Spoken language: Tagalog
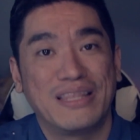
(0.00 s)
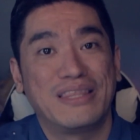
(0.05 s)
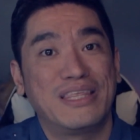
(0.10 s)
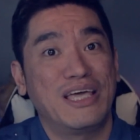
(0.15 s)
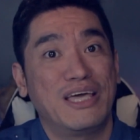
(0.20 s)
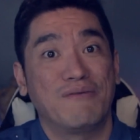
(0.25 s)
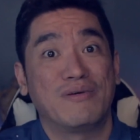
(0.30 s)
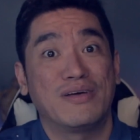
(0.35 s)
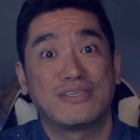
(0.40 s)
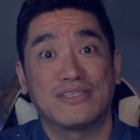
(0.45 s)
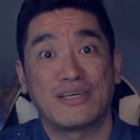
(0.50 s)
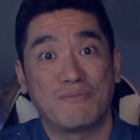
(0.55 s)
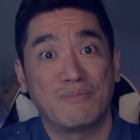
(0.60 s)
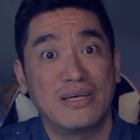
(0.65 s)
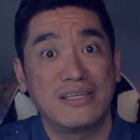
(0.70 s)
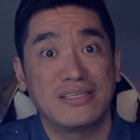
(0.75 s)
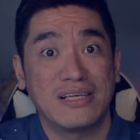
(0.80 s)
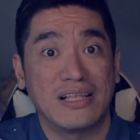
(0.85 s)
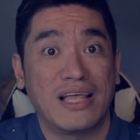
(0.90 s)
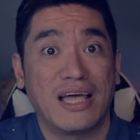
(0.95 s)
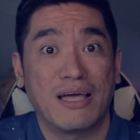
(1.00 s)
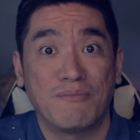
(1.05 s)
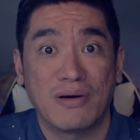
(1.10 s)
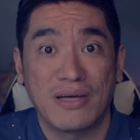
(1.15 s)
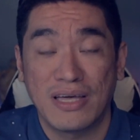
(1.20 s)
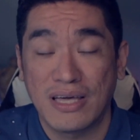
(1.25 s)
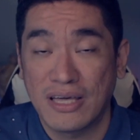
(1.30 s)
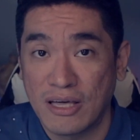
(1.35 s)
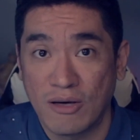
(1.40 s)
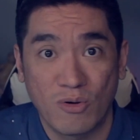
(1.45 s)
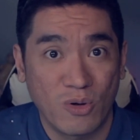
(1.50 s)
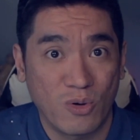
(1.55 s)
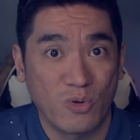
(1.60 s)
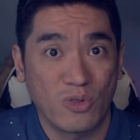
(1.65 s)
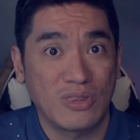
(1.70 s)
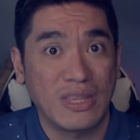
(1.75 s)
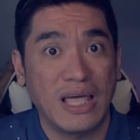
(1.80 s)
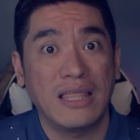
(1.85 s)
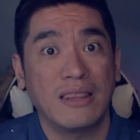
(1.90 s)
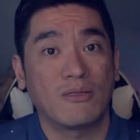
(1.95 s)
hindi ibig sabihin sila ay magiging
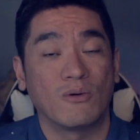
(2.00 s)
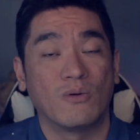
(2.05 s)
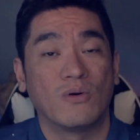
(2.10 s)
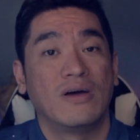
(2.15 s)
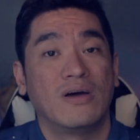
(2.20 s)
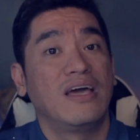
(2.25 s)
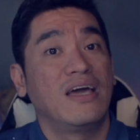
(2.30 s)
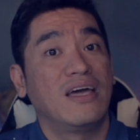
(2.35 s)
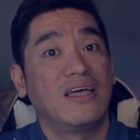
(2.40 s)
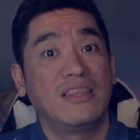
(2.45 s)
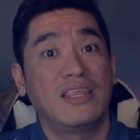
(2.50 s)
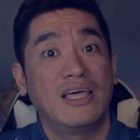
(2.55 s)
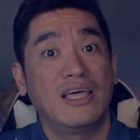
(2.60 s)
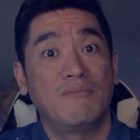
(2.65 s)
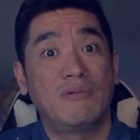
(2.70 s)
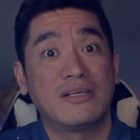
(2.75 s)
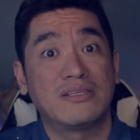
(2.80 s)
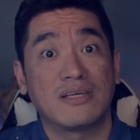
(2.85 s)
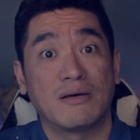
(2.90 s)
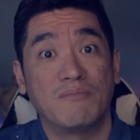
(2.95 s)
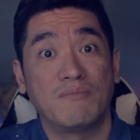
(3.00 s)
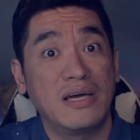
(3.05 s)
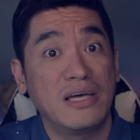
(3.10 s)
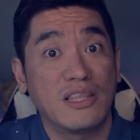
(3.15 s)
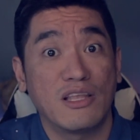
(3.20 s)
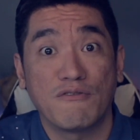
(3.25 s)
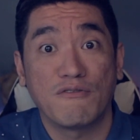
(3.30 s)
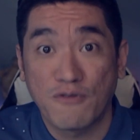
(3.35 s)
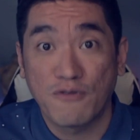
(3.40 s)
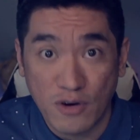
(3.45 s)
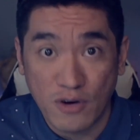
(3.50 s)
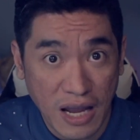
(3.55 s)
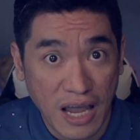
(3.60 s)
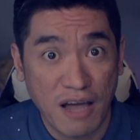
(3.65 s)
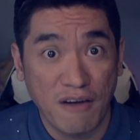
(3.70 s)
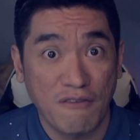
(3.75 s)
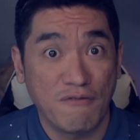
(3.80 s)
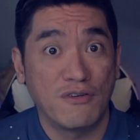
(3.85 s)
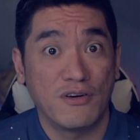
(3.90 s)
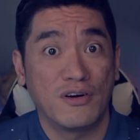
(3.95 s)
kontento hindi ibig sabihin na
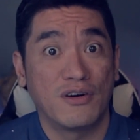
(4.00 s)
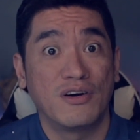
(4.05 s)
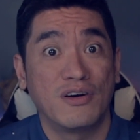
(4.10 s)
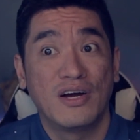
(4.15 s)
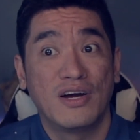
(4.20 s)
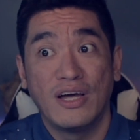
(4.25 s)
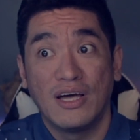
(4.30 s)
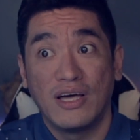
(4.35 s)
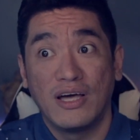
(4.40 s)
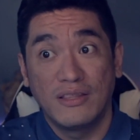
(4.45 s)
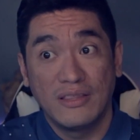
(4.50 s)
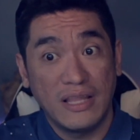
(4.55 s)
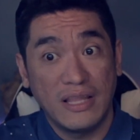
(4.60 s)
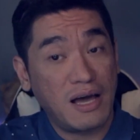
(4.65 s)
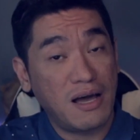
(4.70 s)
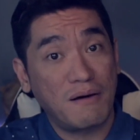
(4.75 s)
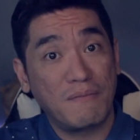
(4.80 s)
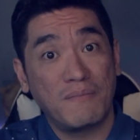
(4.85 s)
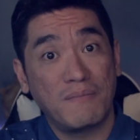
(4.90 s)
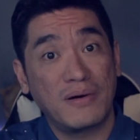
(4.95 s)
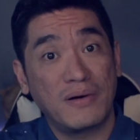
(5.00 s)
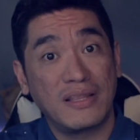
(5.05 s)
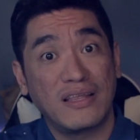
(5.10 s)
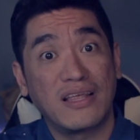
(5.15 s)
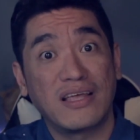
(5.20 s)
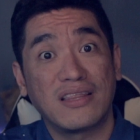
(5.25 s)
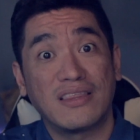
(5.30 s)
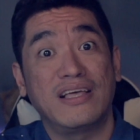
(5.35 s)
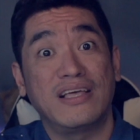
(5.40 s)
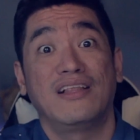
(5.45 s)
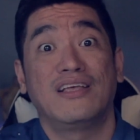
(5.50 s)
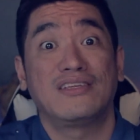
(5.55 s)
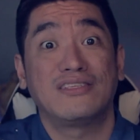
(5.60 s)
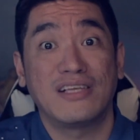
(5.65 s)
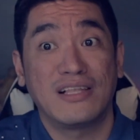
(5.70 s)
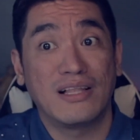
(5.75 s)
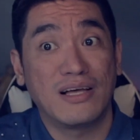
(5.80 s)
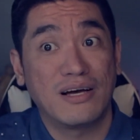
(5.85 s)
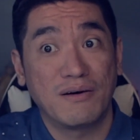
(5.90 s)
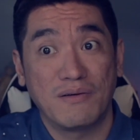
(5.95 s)
forever na mananatili
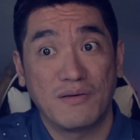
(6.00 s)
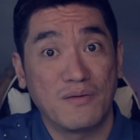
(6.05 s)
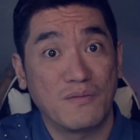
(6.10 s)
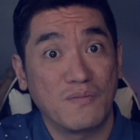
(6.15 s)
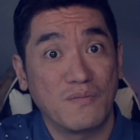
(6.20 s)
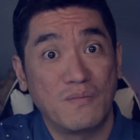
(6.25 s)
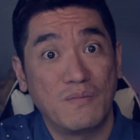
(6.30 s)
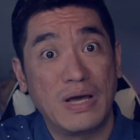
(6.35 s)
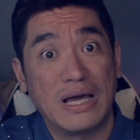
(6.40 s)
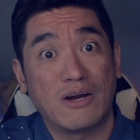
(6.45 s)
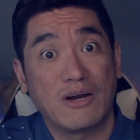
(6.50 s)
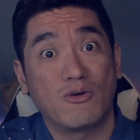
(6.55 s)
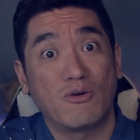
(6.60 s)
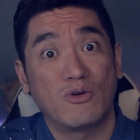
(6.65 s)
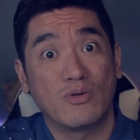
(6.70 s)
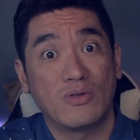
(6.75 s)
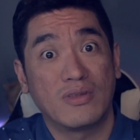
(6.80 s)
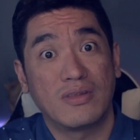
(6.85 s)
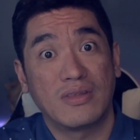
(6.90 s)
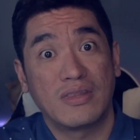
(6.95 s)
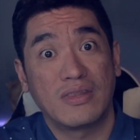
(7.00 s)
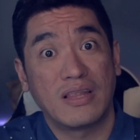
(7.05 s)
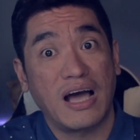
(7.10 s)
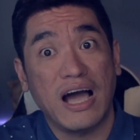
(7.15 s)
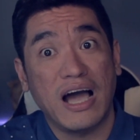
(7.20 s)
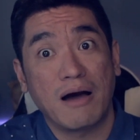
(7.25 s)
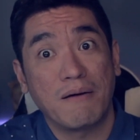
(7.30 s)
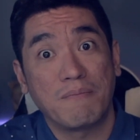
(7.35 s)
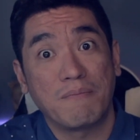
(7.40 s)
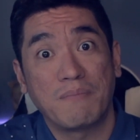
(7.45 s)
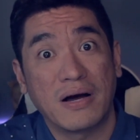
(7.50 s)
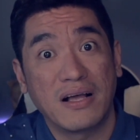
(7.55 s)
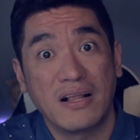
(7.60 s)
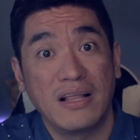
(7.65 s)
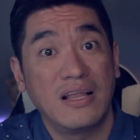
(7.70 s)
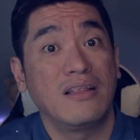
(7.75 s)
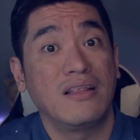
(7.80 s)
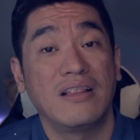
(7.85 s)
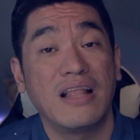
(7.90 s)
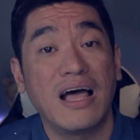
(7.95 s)
silang meron
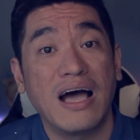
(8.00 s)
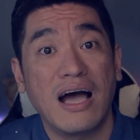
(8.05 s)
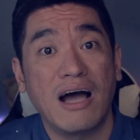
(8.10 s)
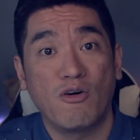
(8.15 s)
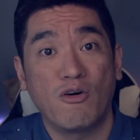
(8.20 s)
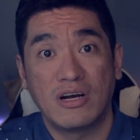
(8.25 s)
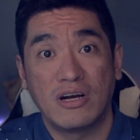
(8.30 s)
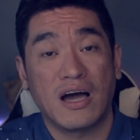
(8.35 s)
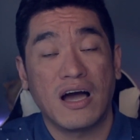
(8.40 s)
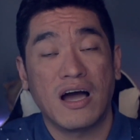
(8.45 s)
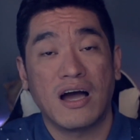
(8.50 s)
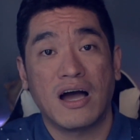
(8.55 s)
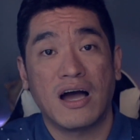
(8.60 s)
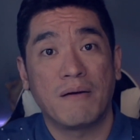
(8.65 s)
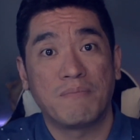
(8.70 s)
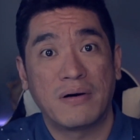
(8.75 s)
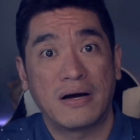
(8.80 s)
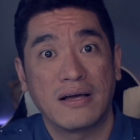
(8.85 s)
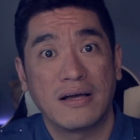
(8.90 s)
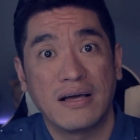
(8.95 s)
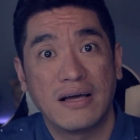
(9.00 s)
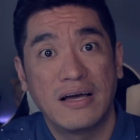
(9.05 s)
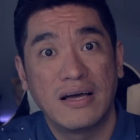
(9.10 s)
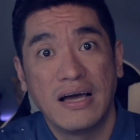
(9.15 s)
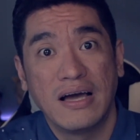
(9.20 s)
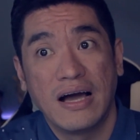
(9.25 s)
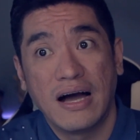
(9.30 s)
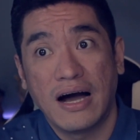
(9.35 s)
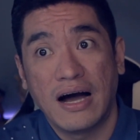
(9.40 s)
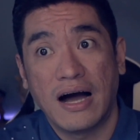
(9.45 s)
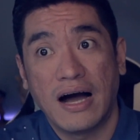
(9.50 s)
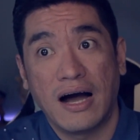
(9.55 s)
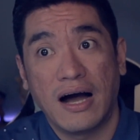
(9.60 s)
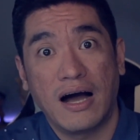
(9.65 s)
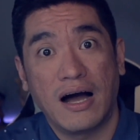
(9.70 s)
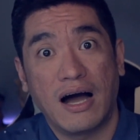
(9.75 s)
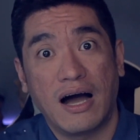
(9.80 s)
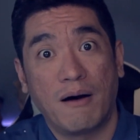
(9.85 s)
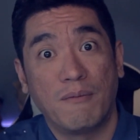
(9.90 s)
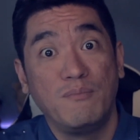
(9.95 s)
nakakapaglinlang or nakakapag
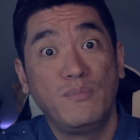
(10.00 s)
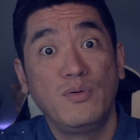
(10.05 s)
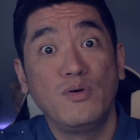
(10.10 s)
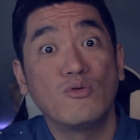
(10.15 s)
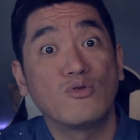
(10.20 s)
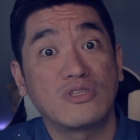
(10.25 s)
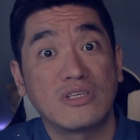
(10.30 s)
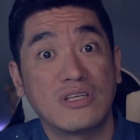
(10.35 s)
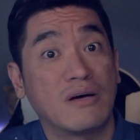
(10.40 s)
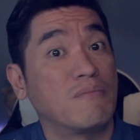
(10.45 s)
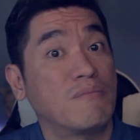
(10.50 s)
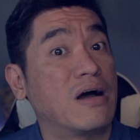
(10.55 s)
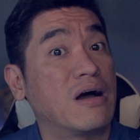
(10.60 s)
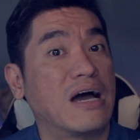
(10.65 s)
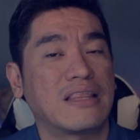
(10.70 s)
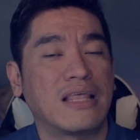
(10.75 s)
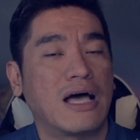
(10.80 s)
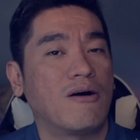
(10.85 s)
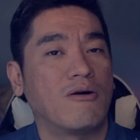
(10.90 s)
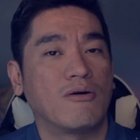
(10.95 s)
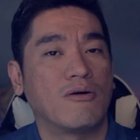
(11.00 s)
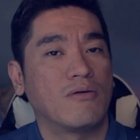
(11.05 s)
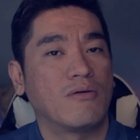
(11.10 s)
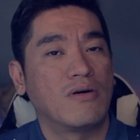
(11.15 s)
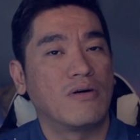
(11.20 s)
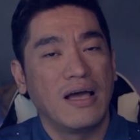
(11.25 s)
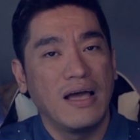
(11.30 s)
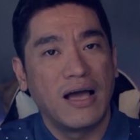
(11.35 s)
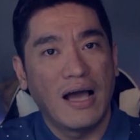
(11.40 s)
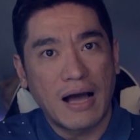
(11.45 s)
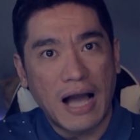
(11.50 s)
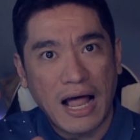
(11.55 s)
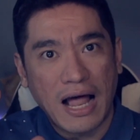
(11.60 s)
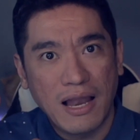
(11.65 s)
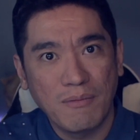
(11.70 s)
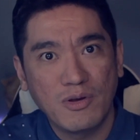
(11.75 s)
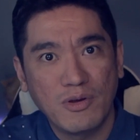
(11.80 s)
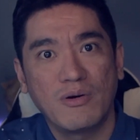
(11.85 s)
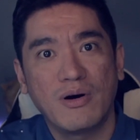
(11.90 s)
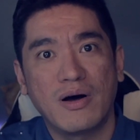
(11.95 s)
uh, abuse ng mga tao.
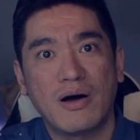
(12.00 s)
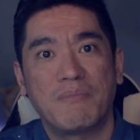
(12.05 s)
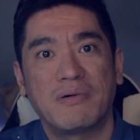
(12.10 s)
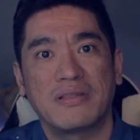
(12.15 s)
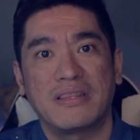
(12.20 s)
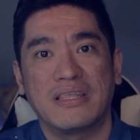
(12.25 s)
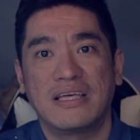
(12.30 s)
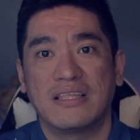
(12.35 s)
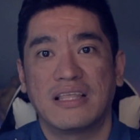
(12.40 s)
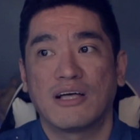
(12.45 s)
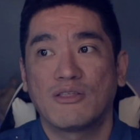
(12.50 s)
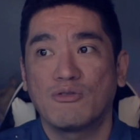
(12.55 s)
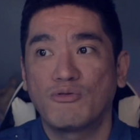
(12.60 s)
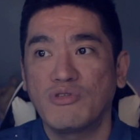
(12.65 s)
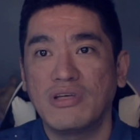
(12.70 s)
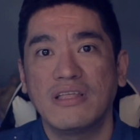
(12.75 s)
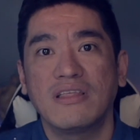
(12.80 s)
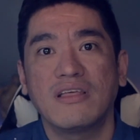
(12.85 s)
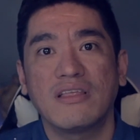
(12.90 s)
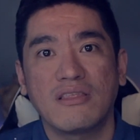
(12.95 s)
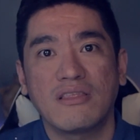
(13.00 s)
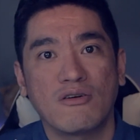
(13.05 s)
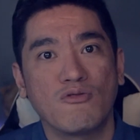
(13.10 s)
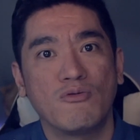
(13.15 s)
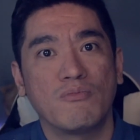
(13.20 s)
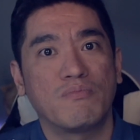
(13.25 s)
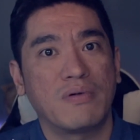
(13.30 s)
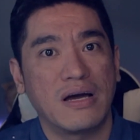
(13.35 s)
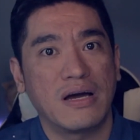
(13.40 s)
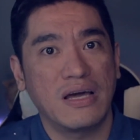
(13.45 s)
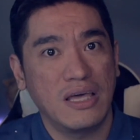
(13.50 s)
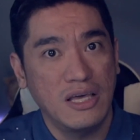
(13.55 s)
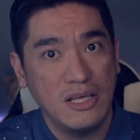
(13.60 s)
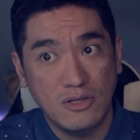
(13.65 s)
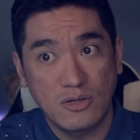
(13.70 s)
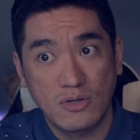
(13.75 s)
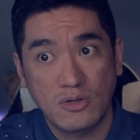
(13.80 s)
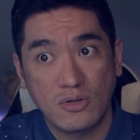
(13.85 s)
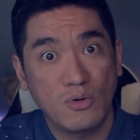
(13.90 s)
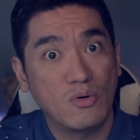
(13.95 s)
Alam niyo mga kapatid, ang tunay na tagumpay
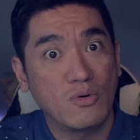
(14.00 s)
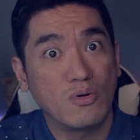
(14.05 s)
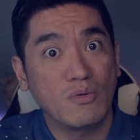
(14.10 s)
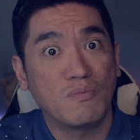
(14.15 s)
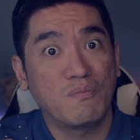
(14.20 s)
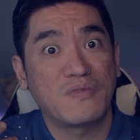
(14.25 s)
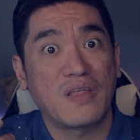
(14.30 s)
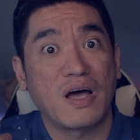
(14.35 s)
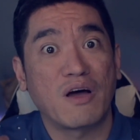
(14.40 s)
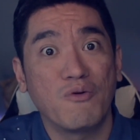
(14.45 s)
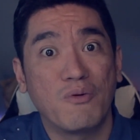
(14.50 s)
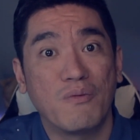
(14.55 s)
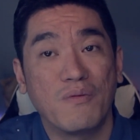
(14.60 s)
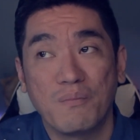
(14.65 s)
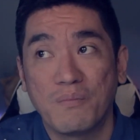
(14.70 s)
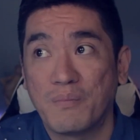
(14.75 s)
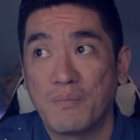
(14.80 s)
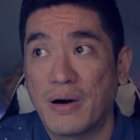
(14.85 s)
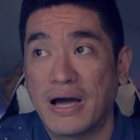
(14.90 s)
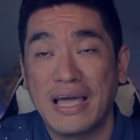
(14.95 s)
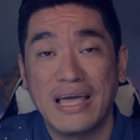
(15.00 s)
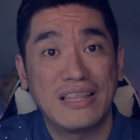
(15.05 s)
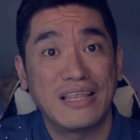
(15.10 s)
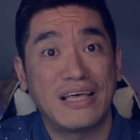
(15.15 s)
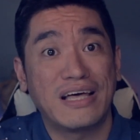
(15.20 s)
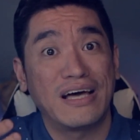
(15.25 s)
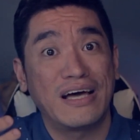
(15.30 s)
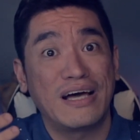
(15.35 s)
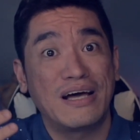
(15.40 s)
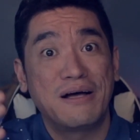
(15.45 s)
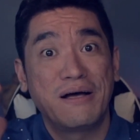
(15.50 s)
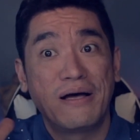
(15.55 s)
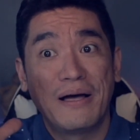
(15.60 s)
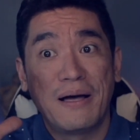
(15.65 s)
is yung tagumpay na